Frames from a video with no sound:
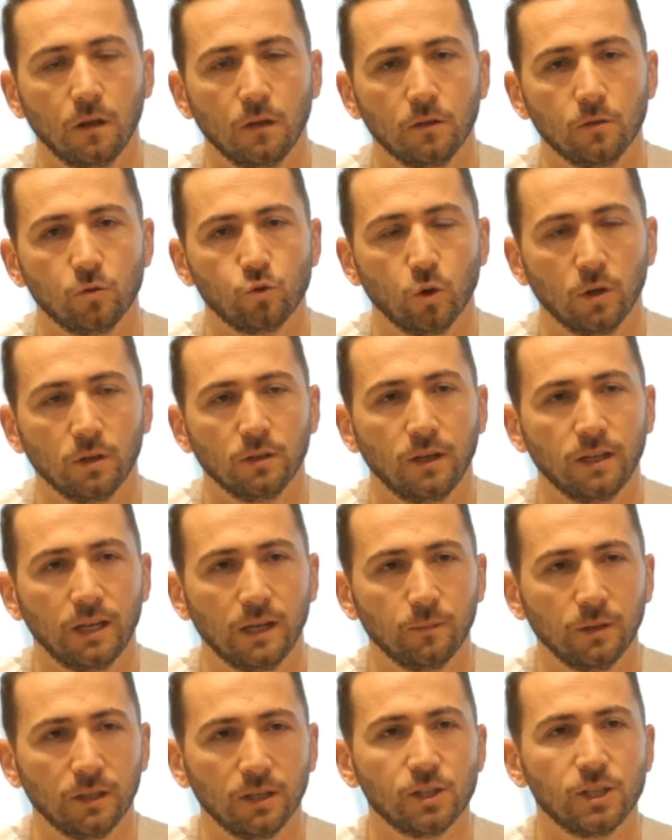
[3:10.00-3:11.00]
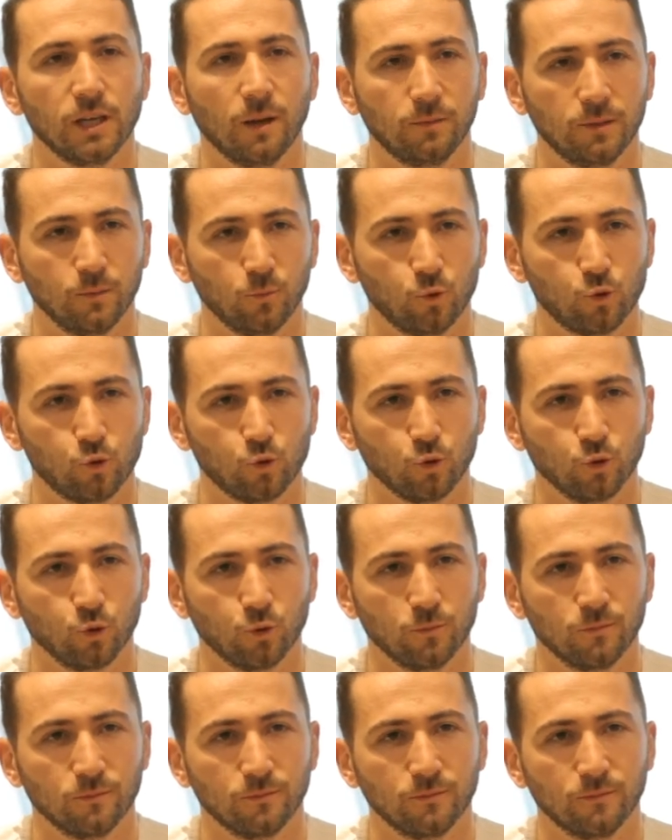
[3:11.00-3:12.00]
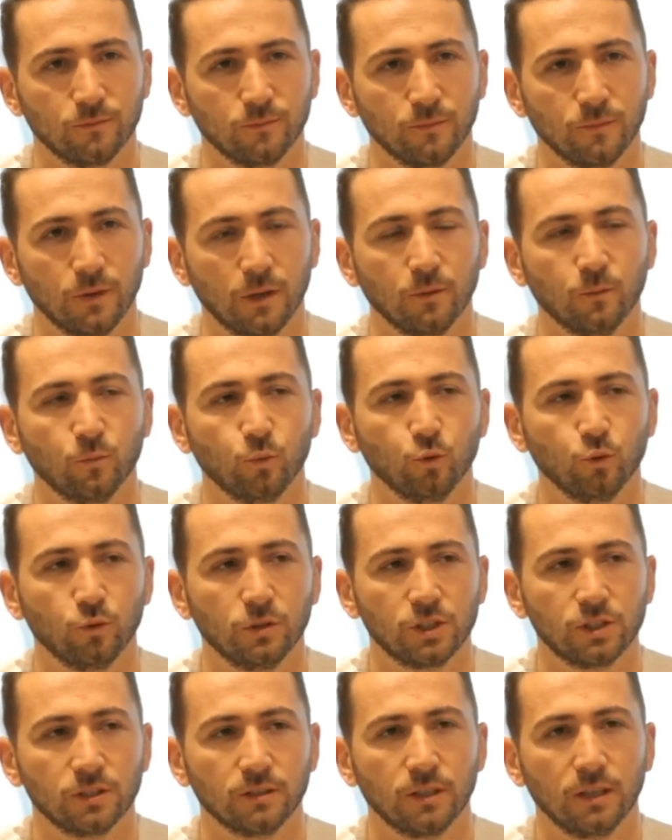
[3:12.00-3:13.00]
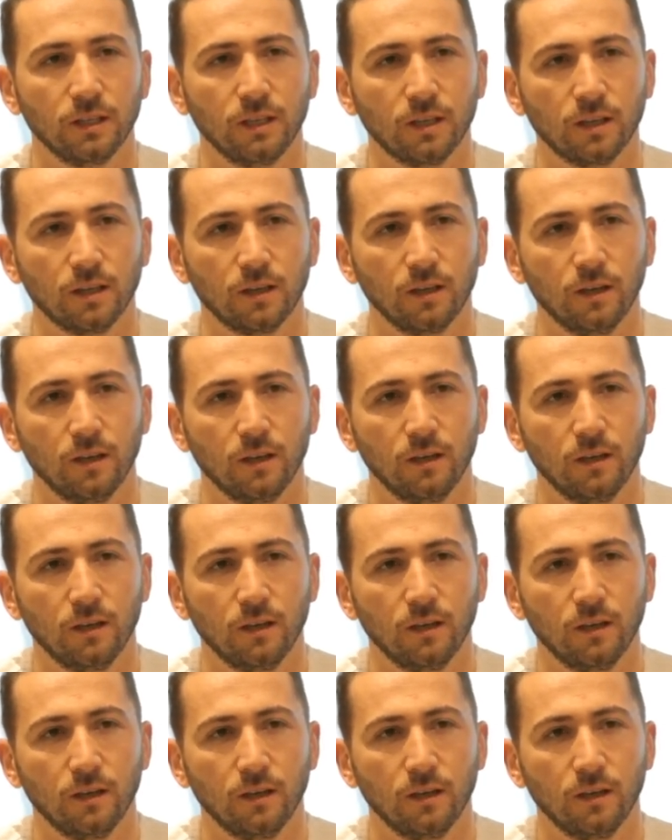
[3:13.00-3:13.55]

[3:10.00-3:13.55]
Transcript: Şu an hayalimdeki işi yaptığımı düşünüyorum. Ama bunun dışında yine